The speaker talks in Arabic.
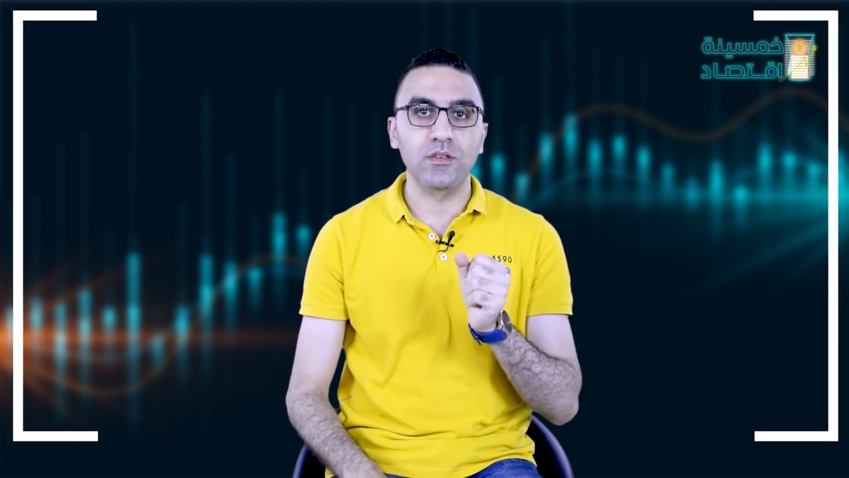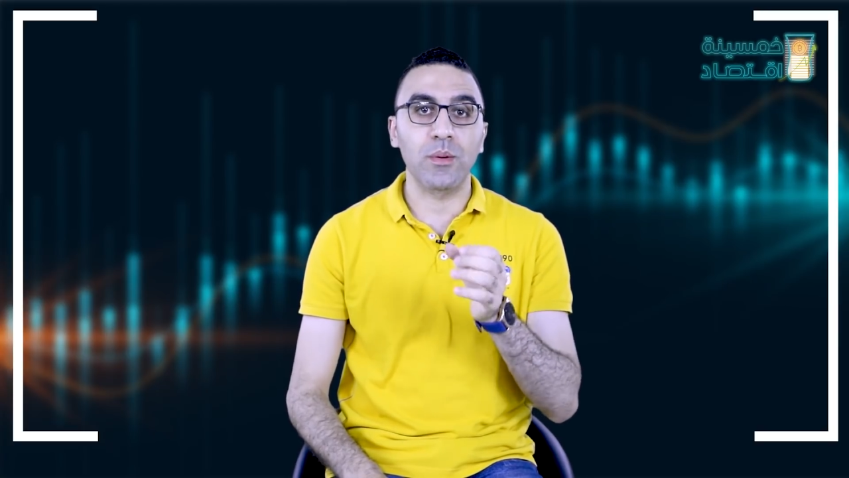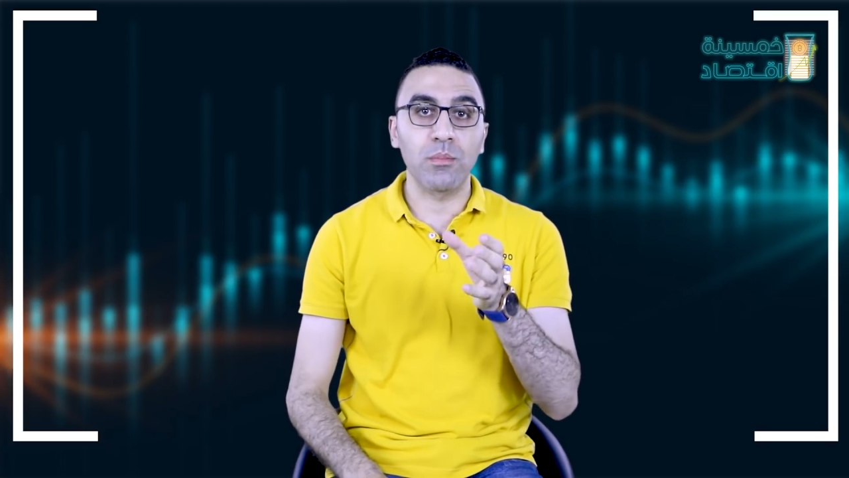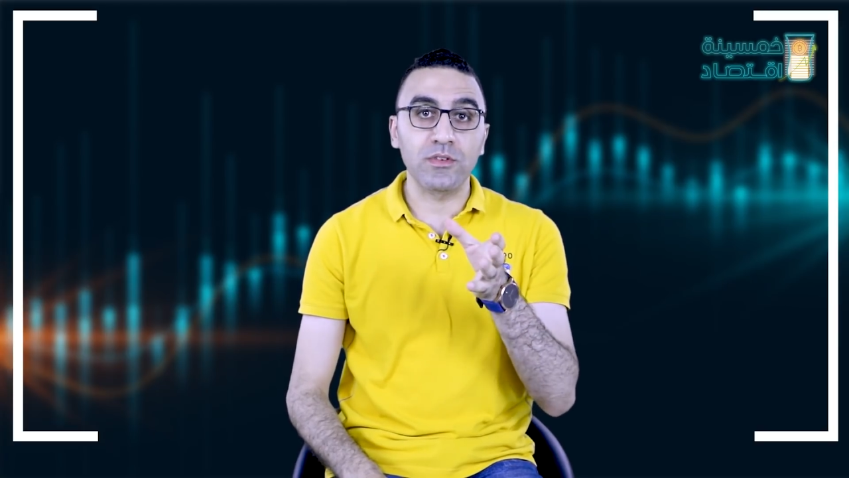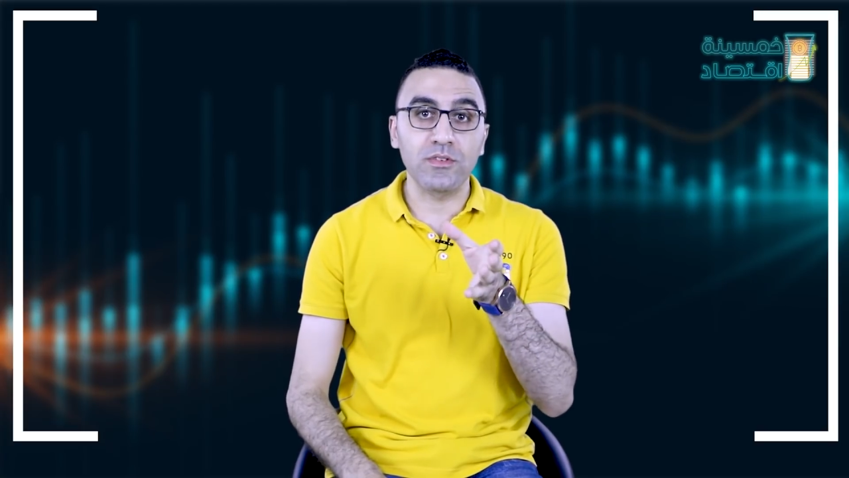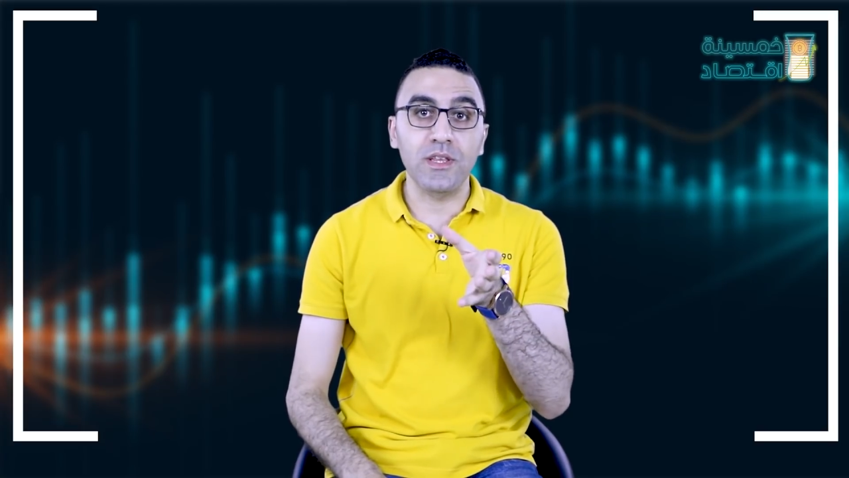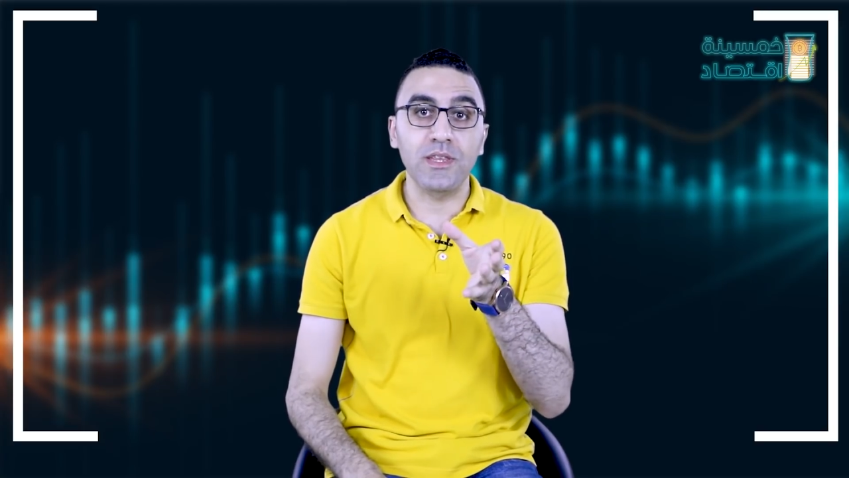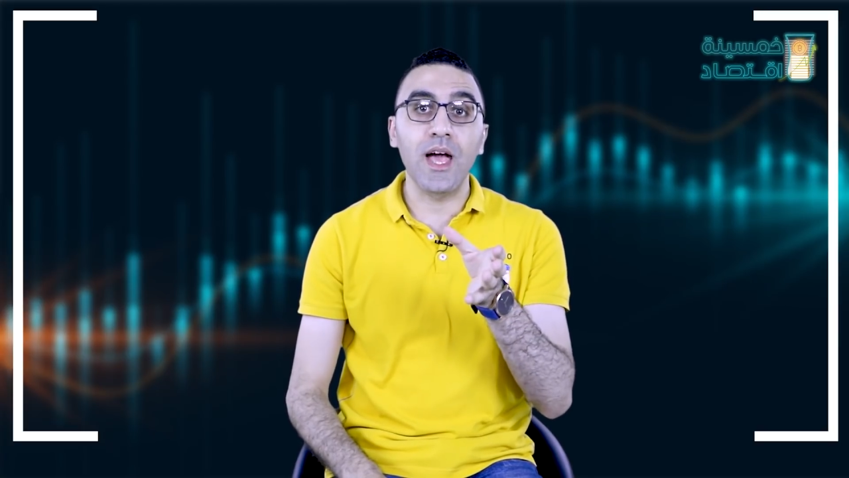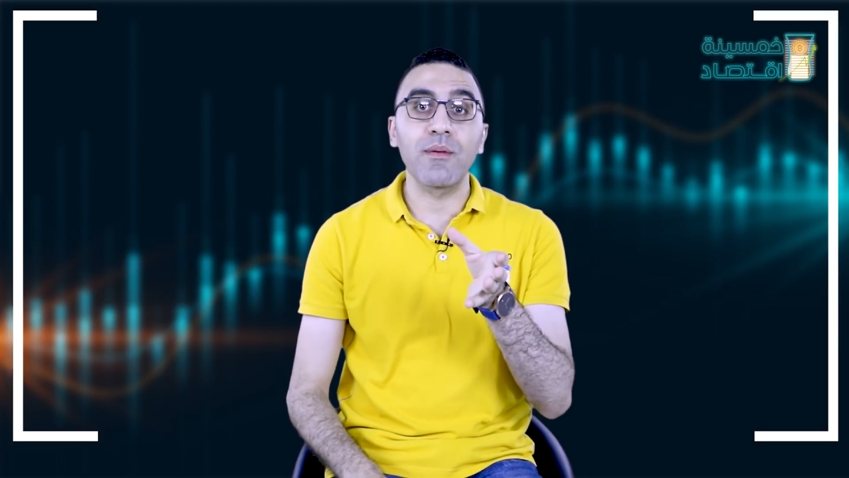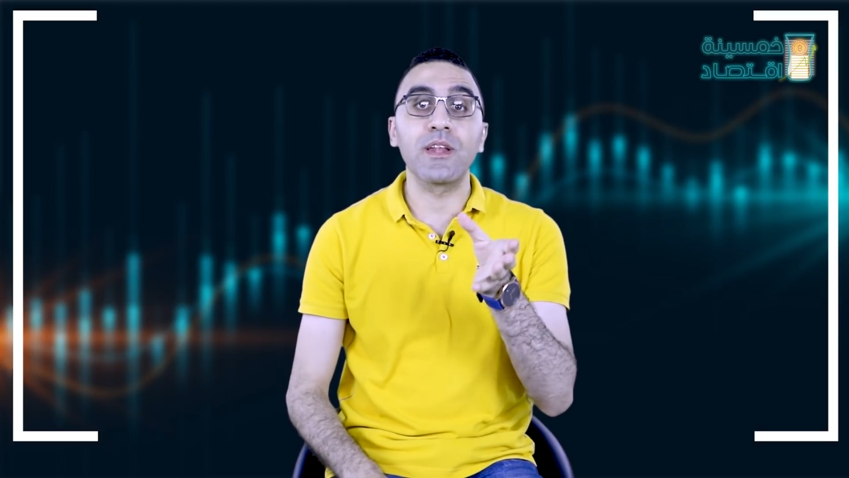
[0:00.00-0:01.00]
طب مصير
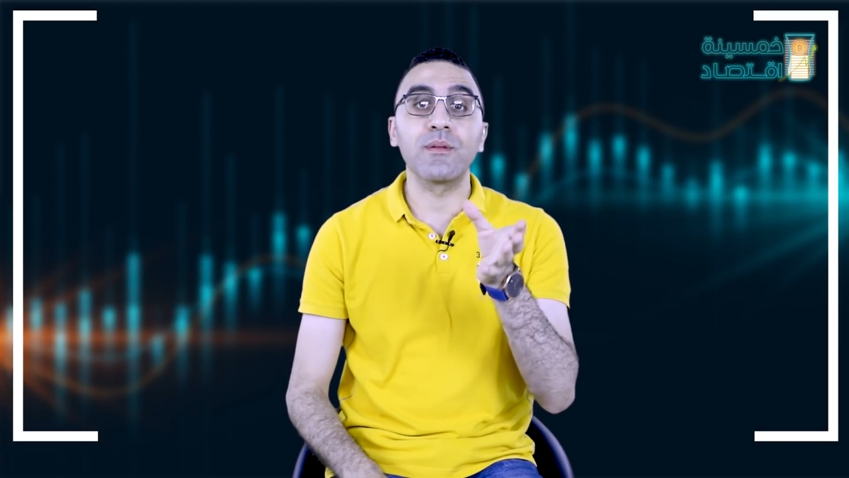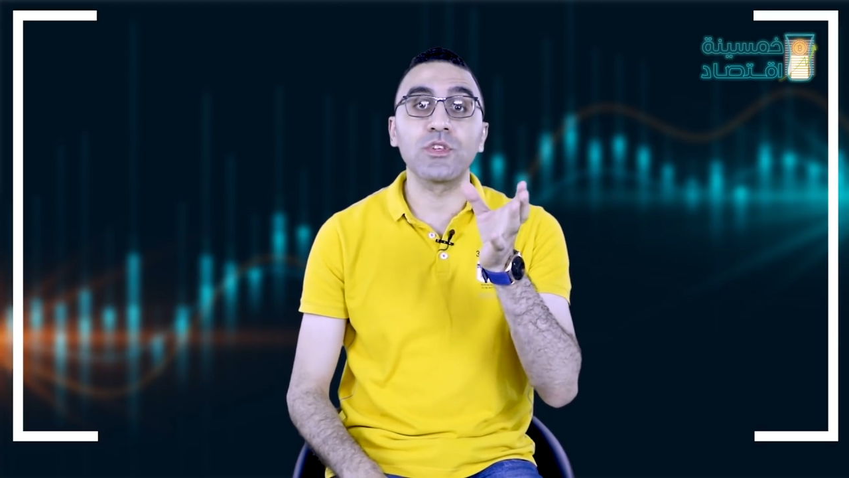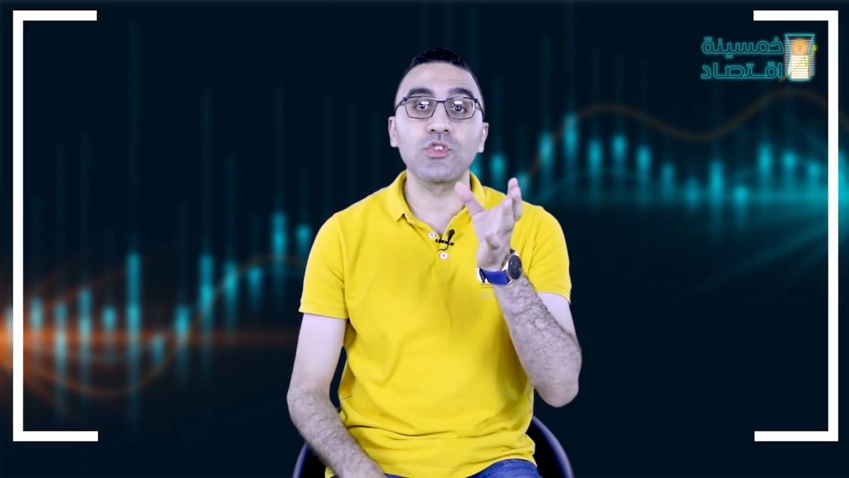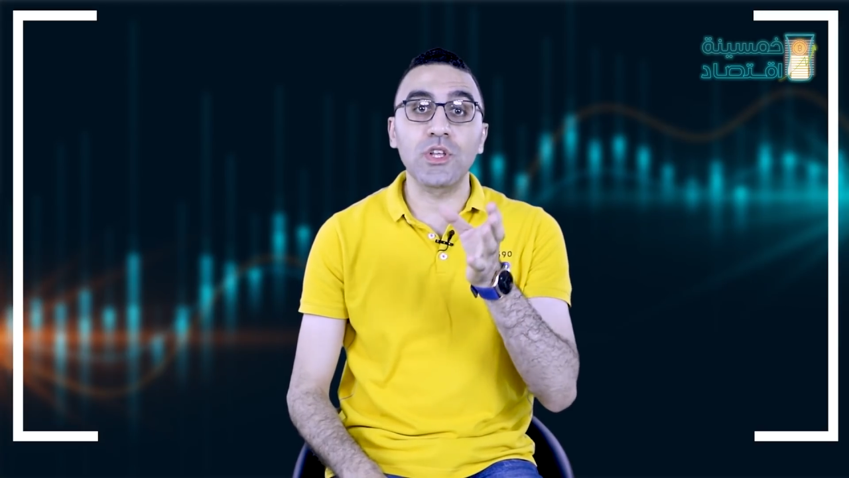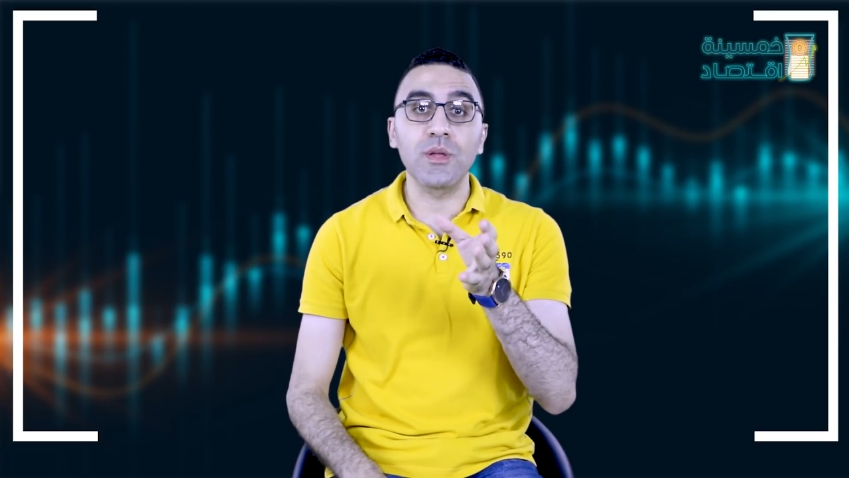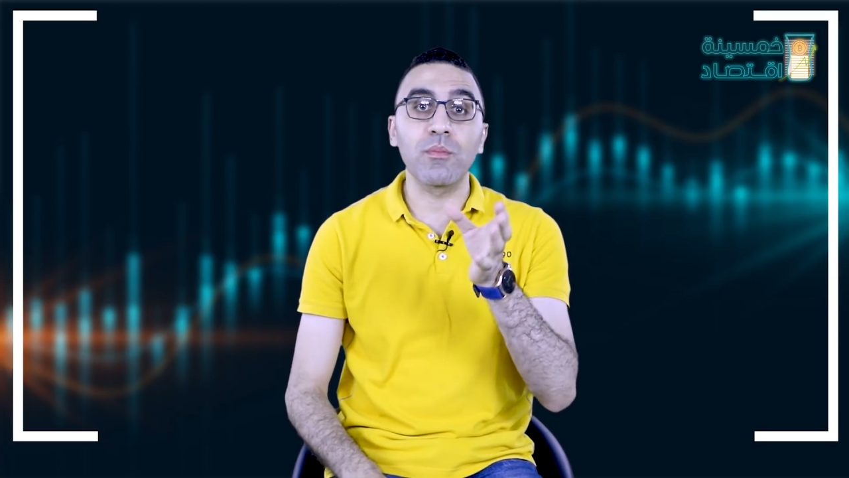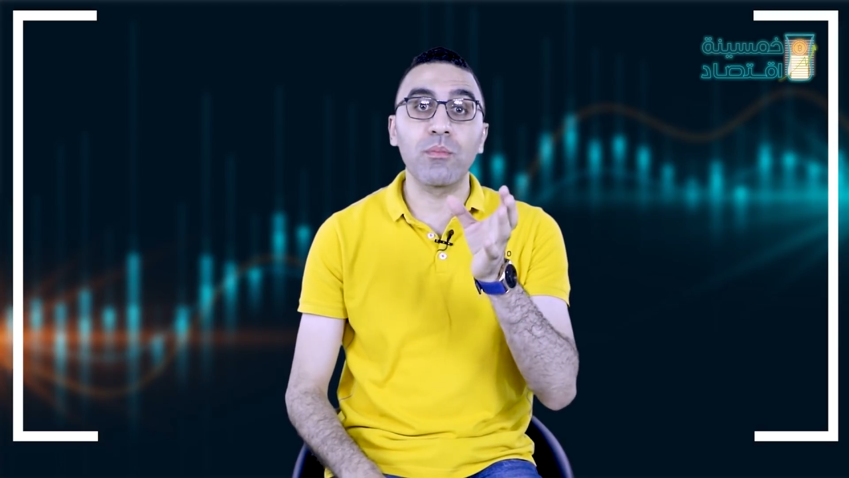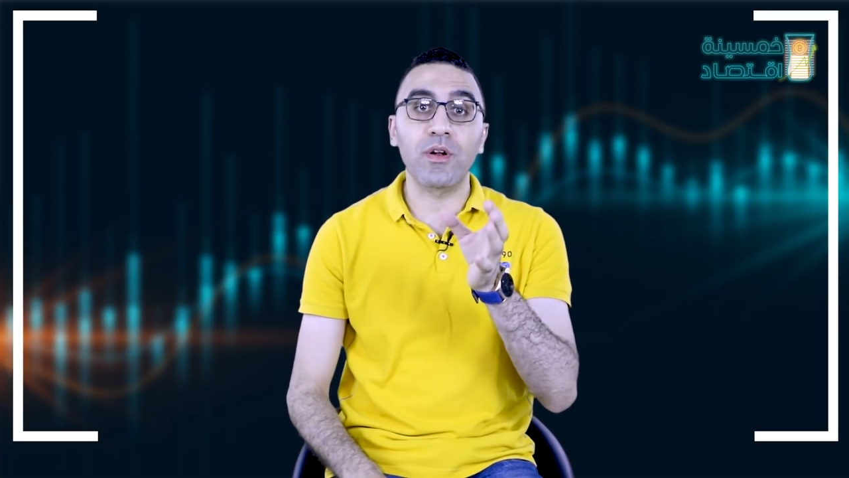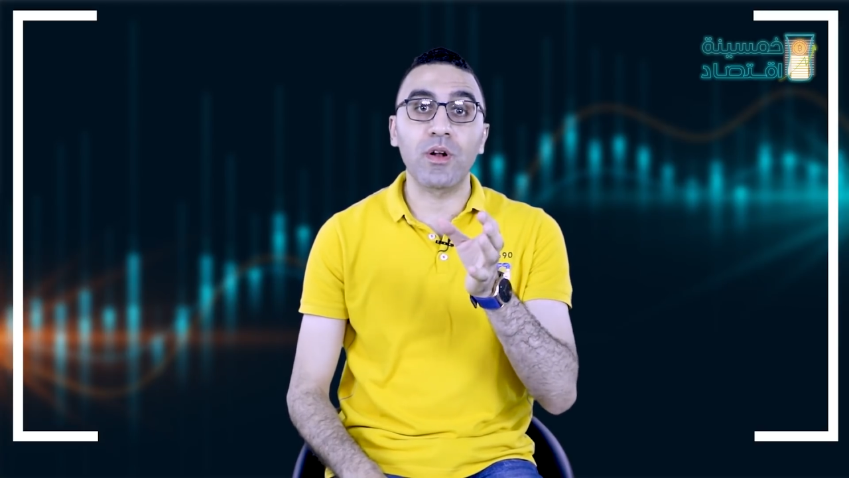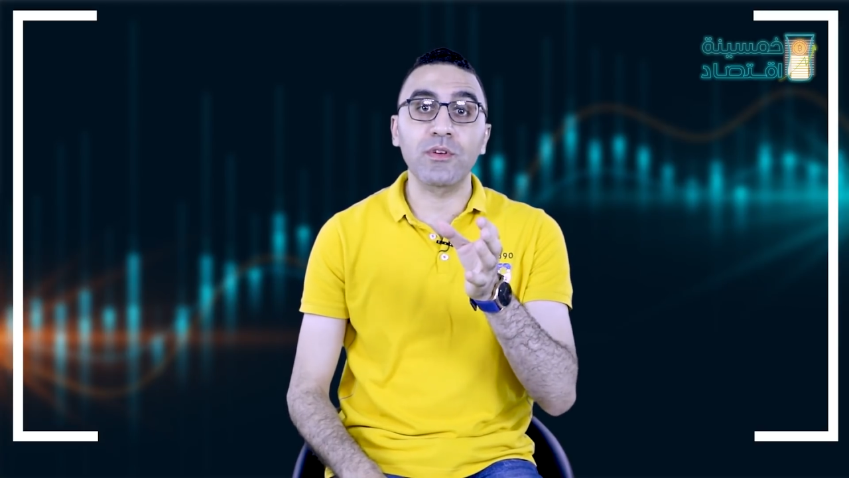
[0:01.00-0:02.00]
الذهب اللي بنشتريه
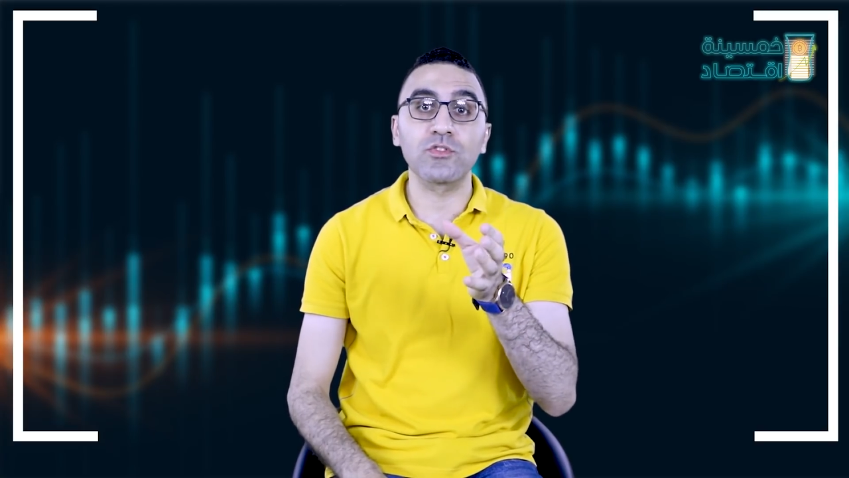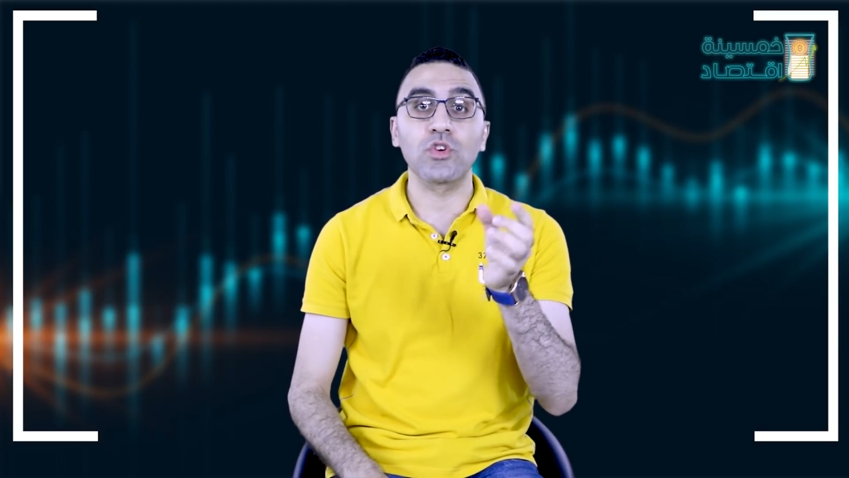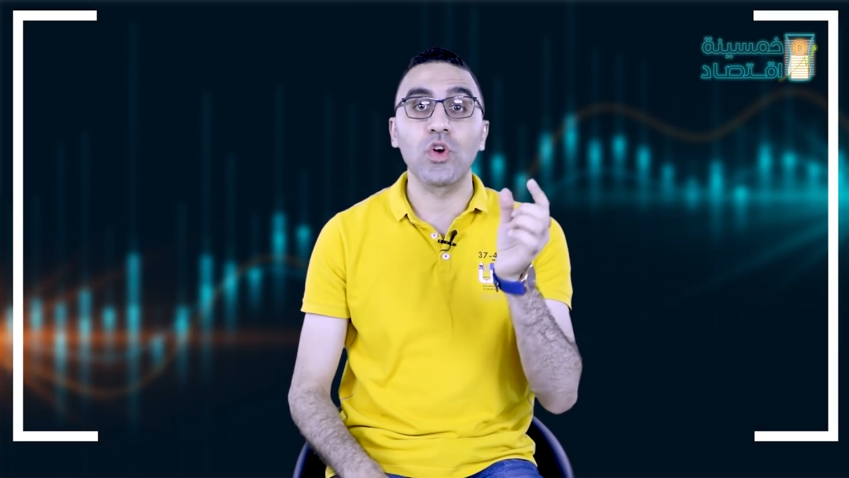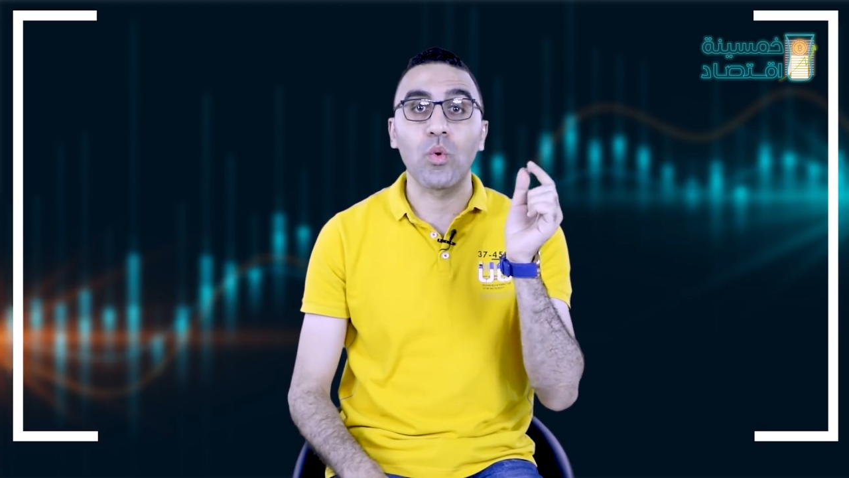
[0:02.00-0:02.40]
من بره مصر